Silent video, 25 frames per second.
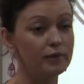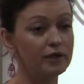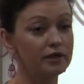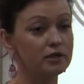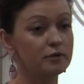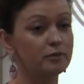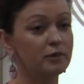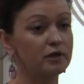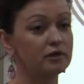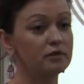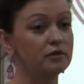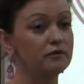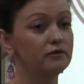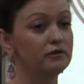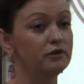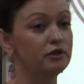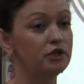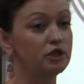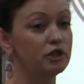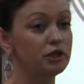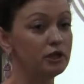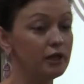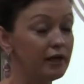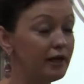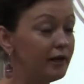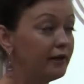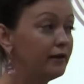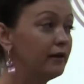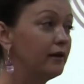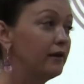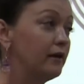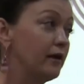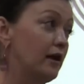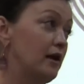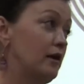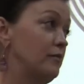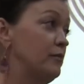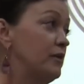без
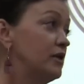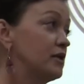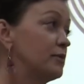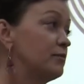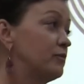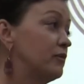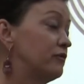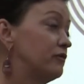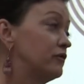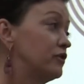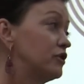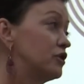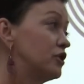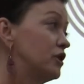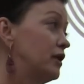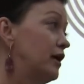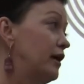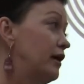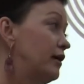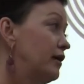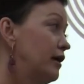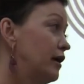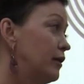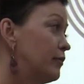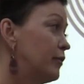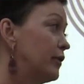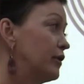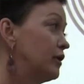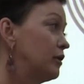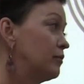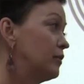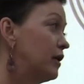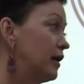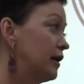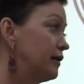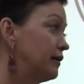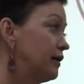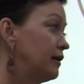просвещения, без повышения
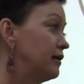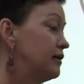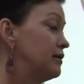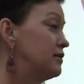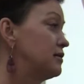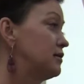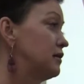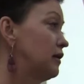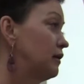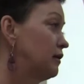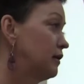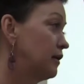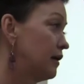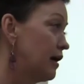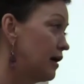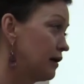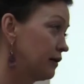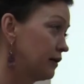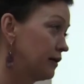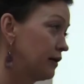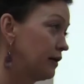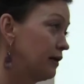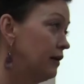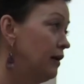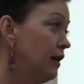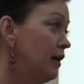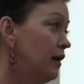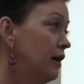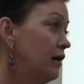понимания и стандарта